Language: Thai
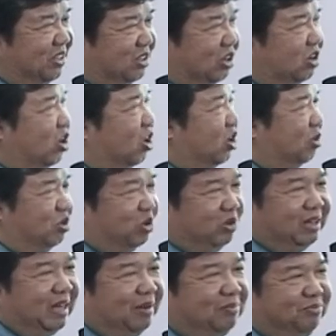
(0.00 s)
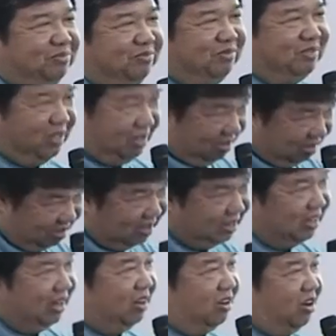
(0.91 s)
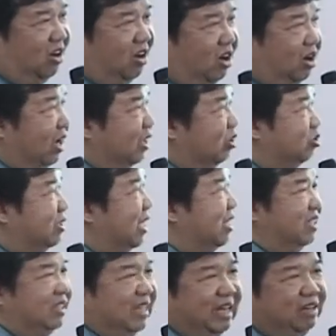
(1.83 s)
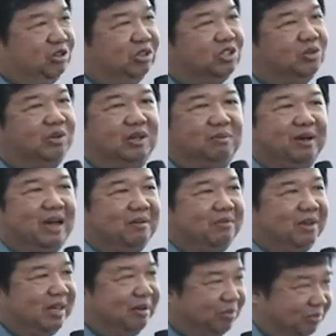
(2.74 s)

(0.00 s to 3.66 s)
ต้องขอขอบคุณครับและขอให้ทุกท่านเดินทางด้วยสวัสดิภาพนะครั